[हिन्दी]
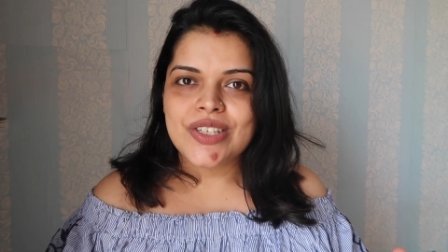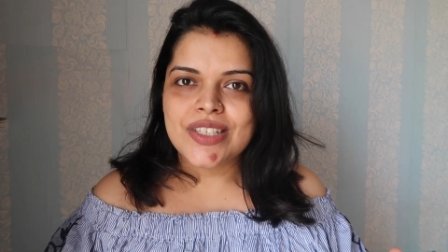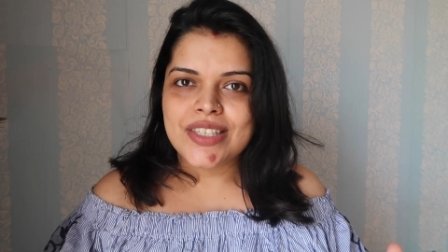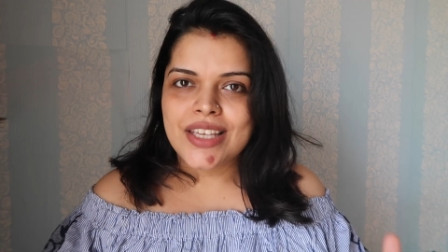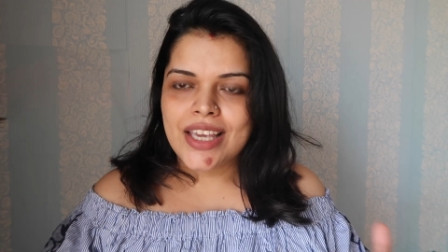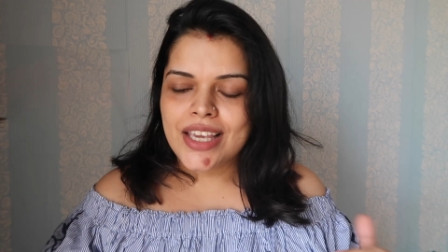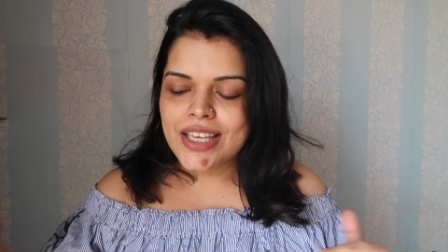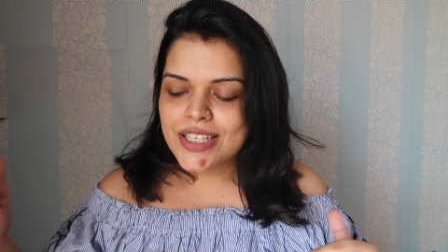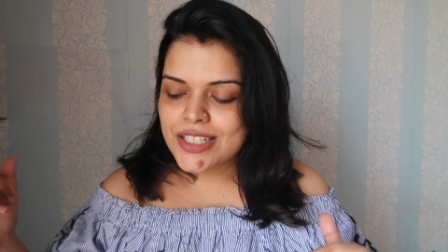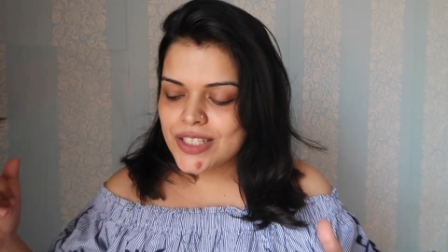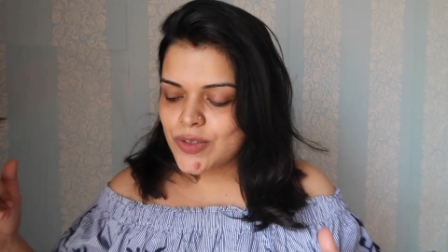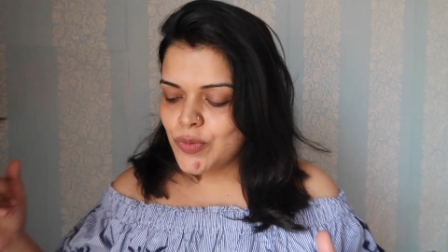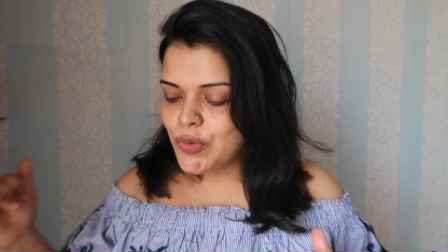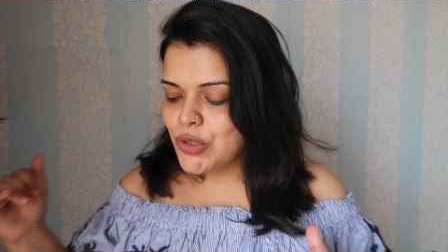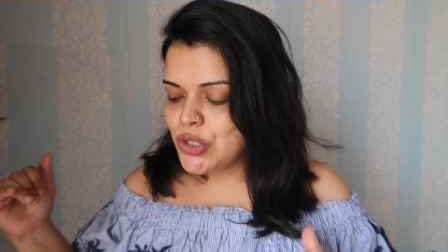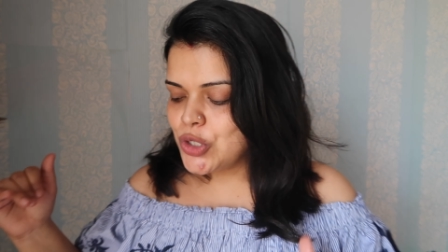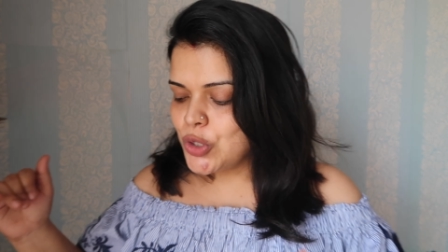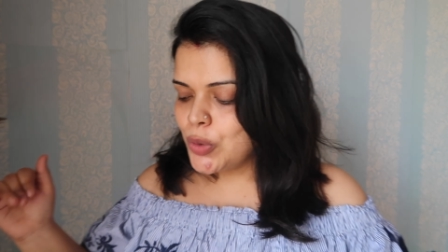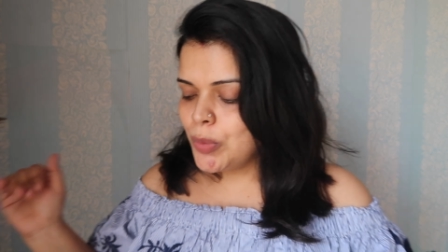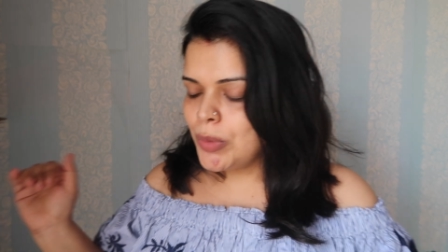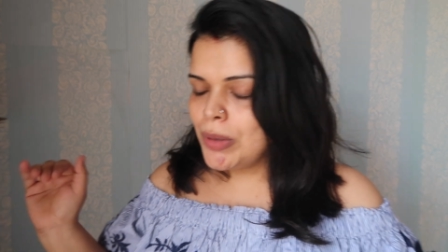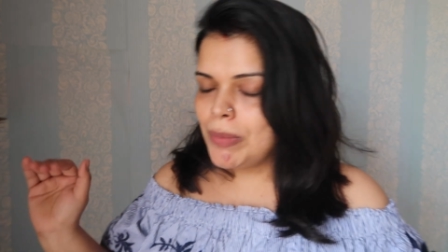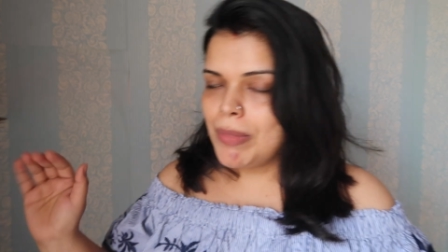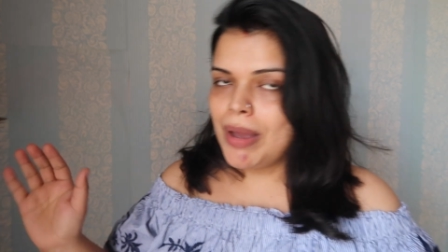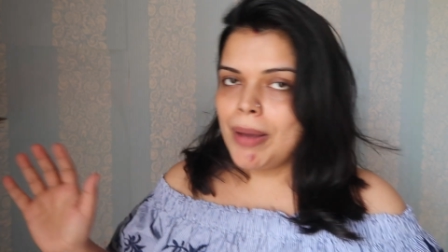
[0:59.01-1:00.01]
चीज़ें इस
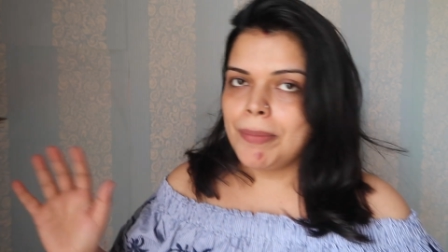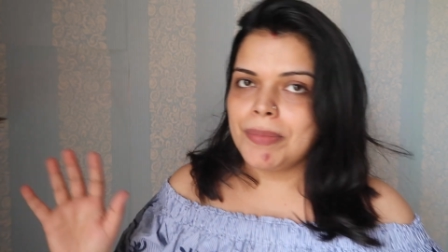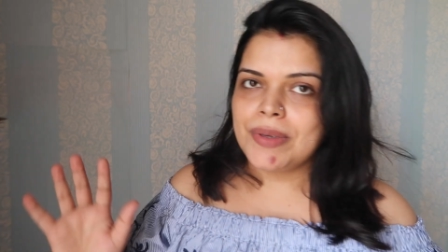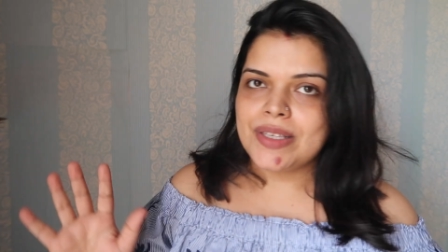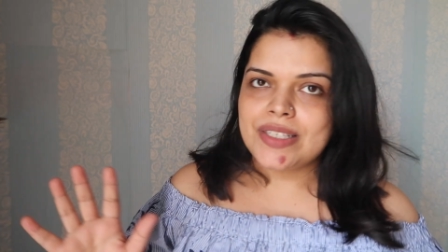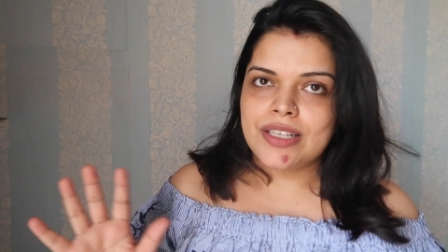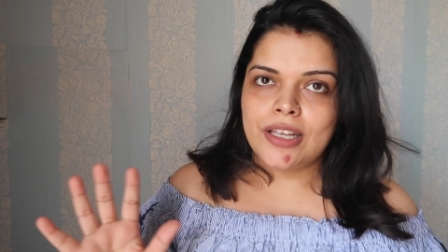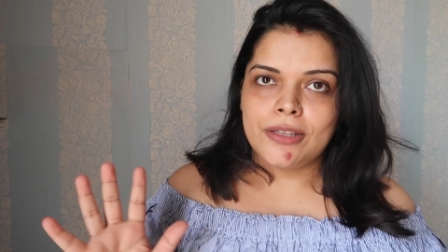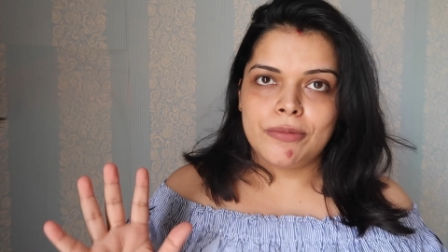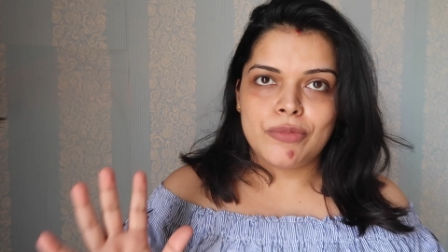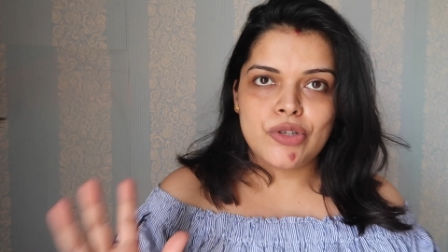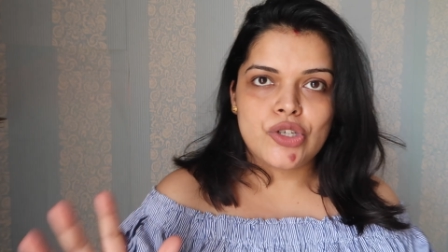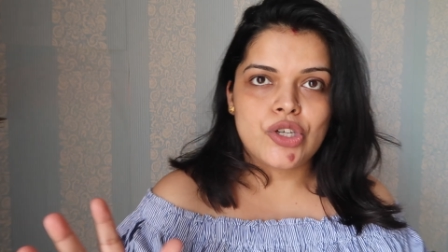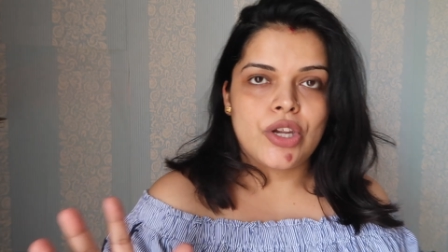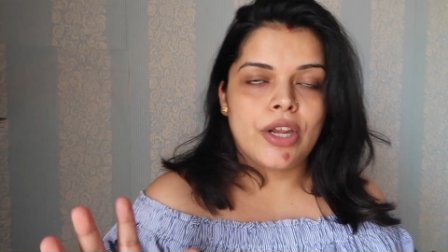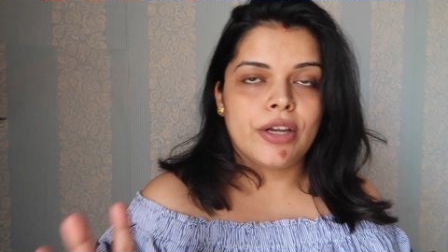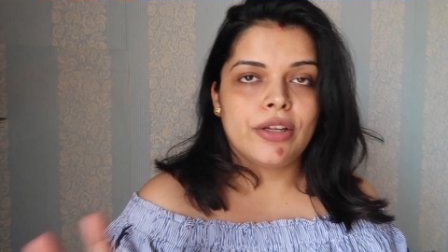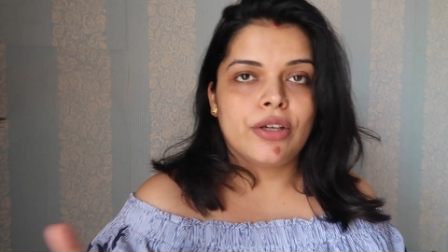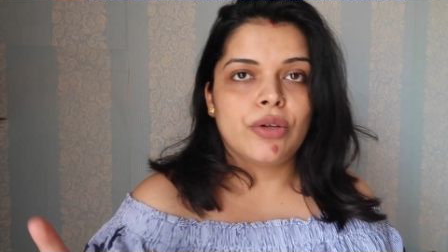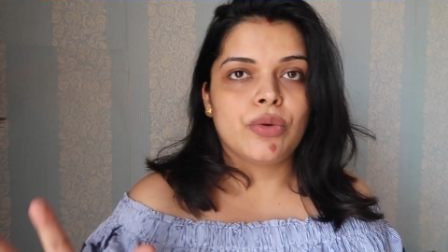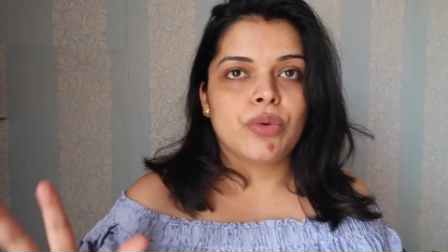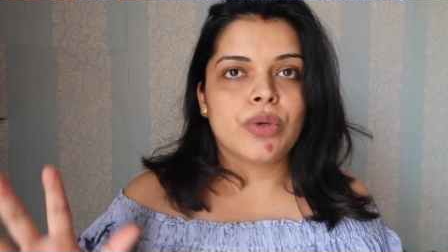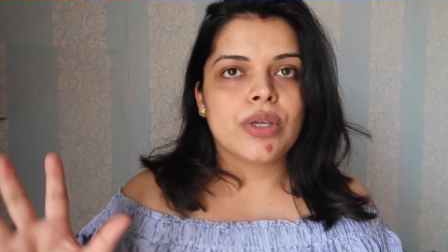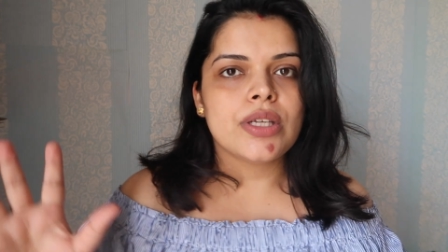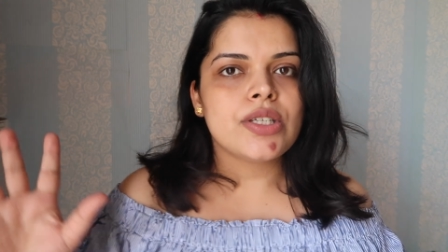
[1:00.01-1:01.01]
वीडियो में मैं आपके साथ में शेयर
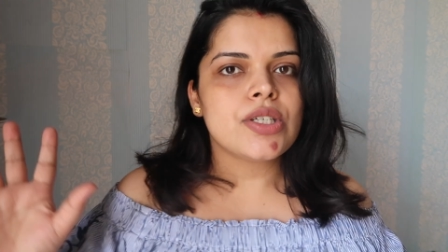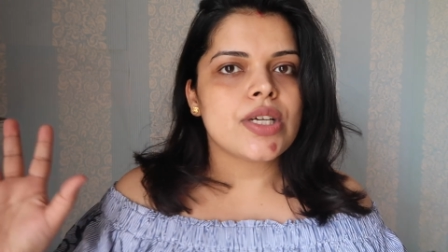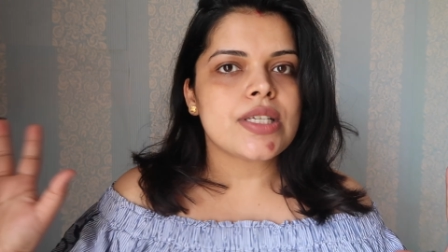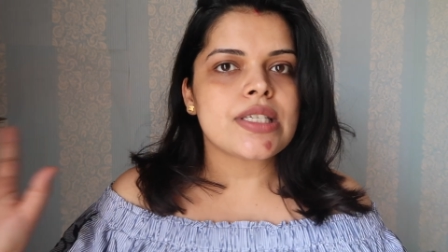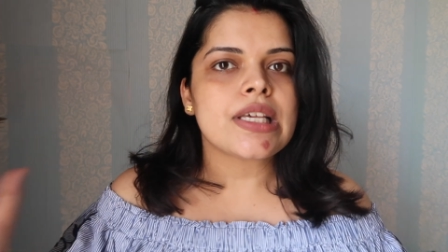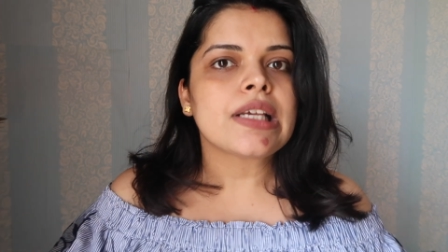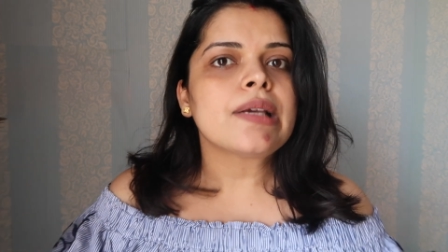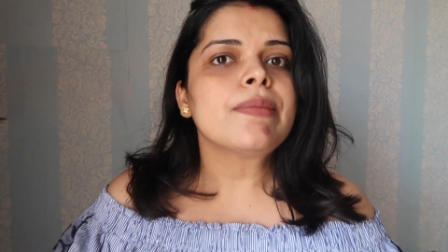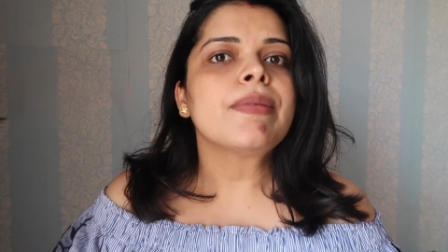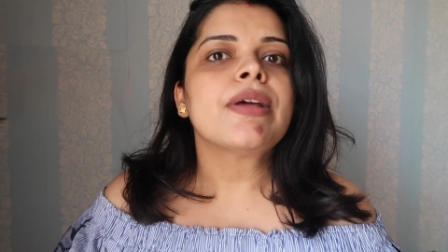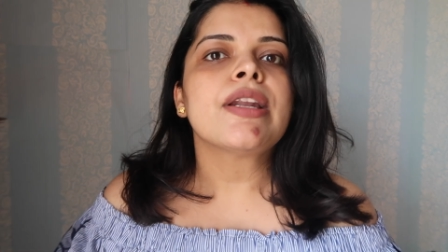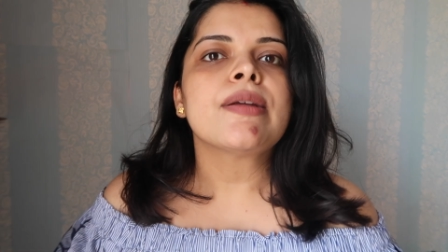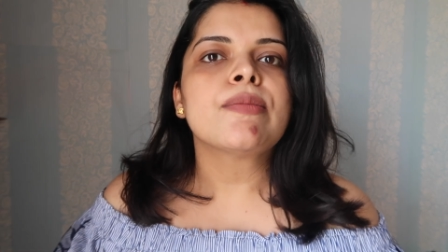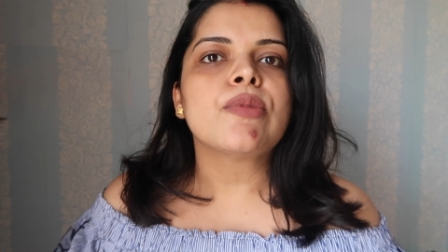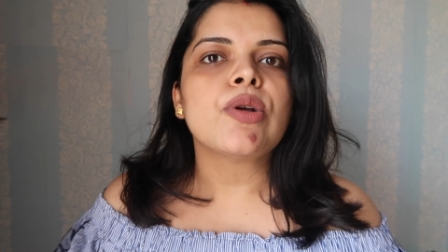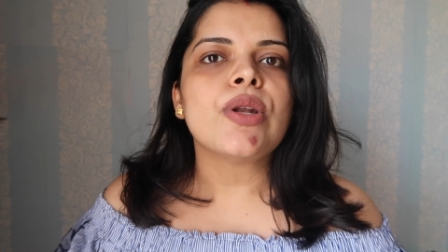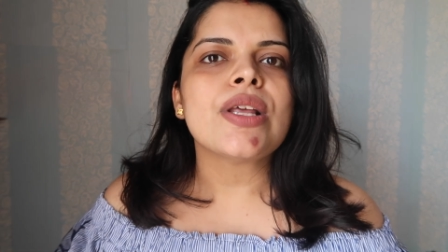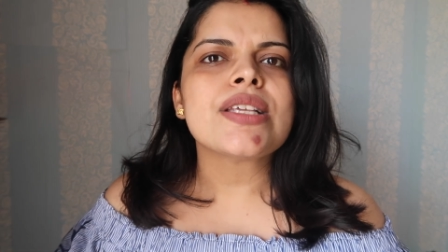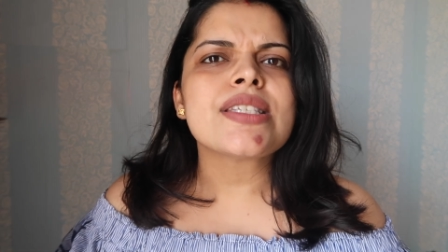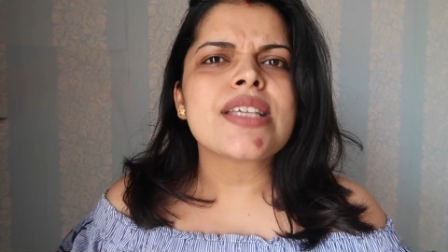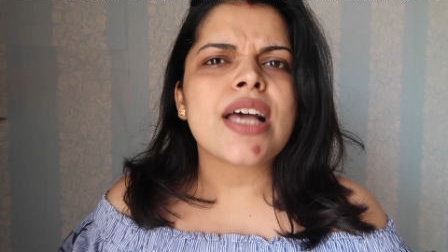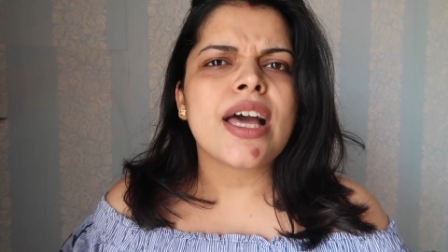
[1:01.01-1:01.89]
करूँगी जैसे कि मैंने बोला